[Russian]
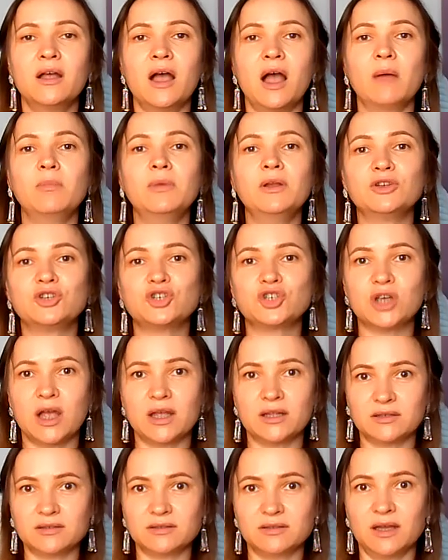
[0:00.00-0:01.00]

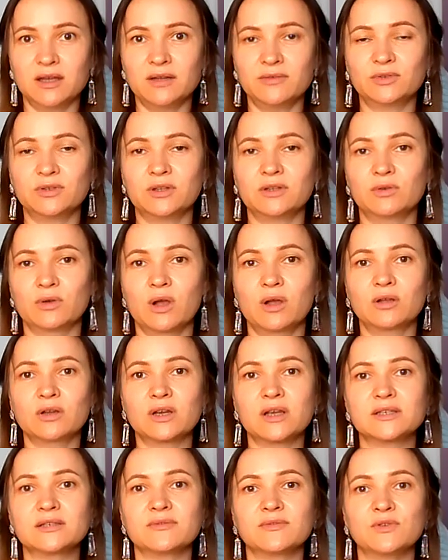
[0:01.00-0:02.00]
облегчать, да, вот эту как
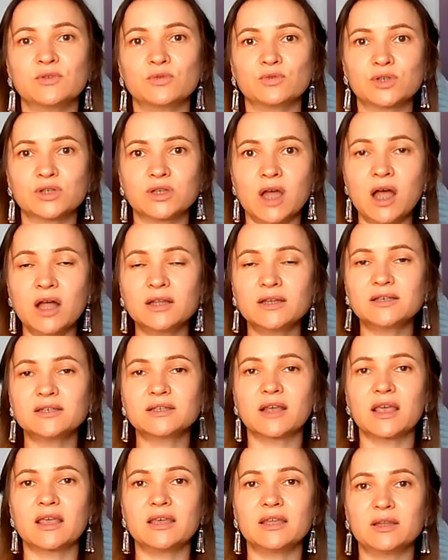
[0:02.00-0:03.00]
раз свою усталость,
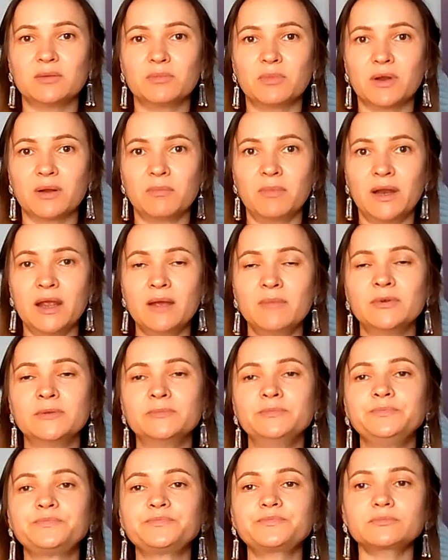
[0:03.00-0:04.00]
какие-то проблемы